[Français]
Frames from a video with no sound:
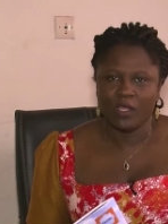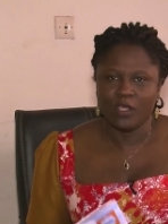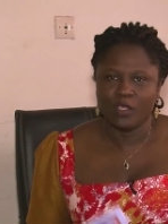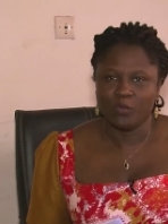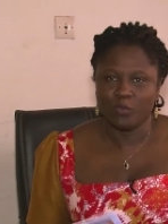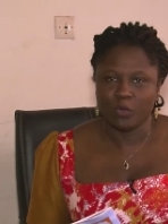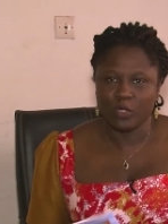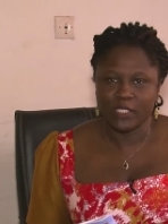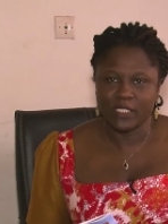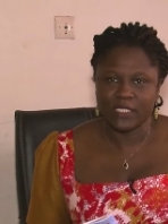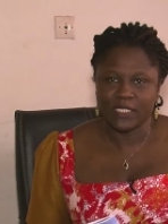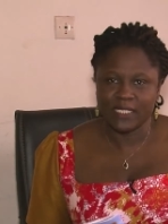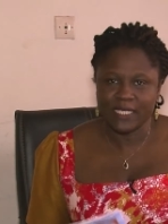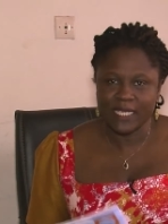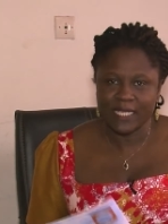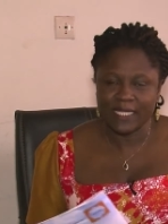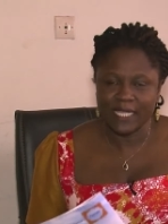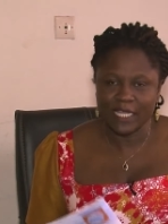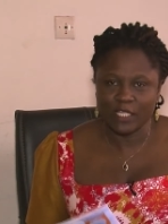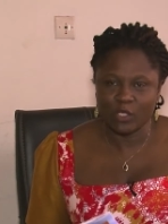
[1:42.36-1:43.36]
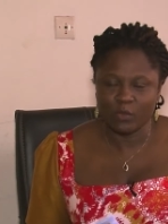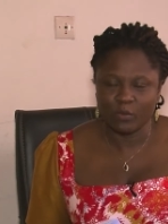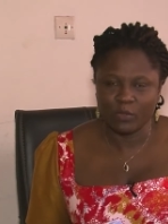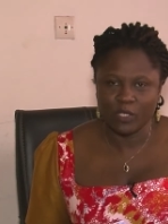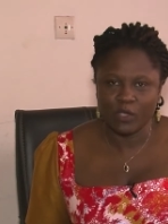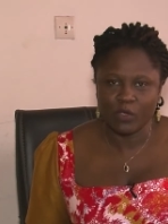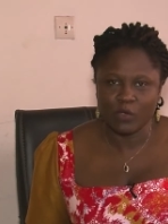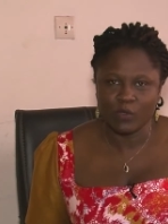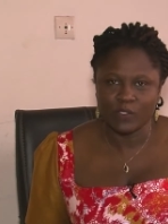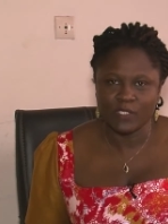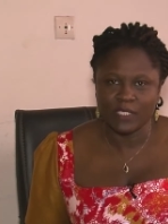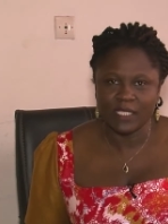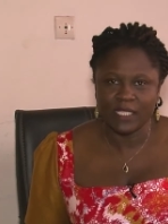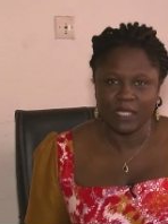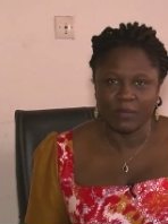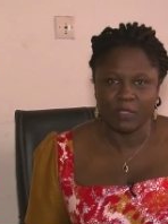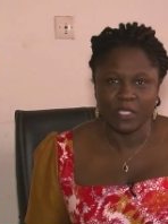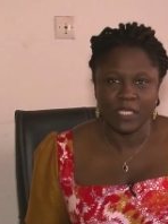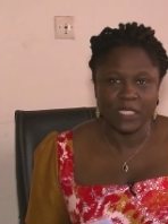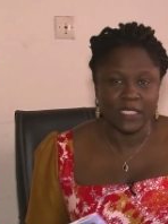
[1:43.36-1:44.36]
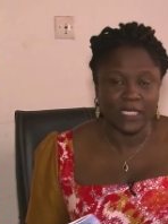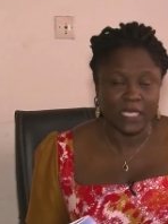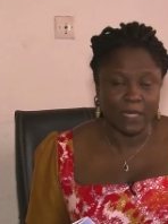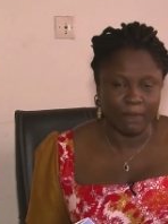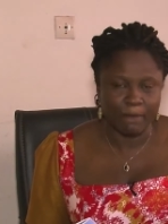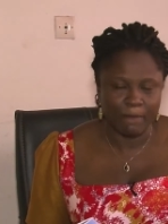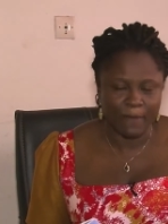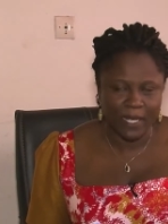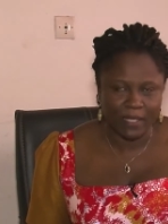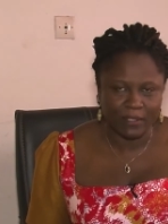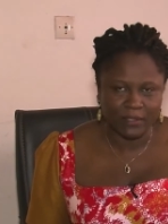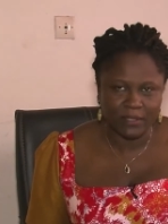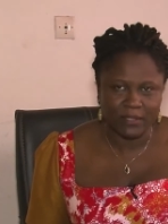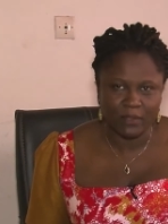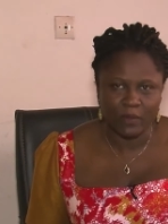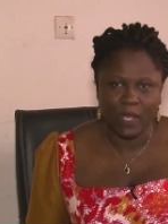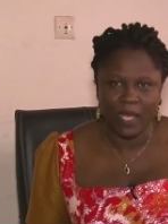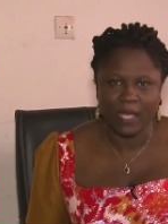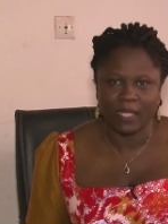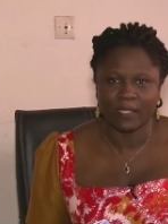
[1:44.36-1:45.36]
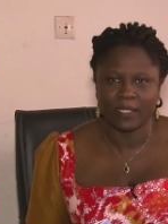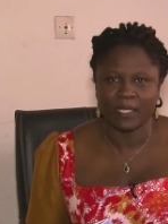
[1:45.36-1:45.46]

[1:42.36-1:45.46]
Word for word: une politique qui a été adoptée en Conseil des ministres qui passera